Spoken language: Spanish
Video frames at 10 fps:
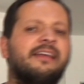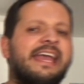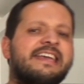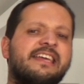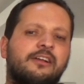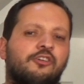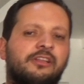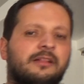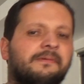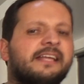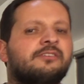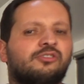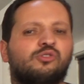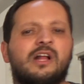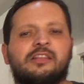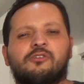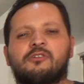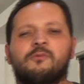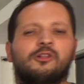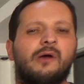que ir con el brazo suelto
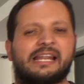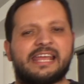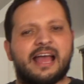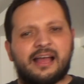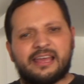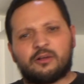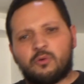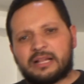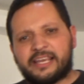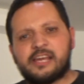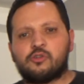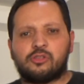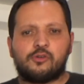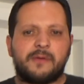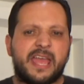como lo haría en cualquier otro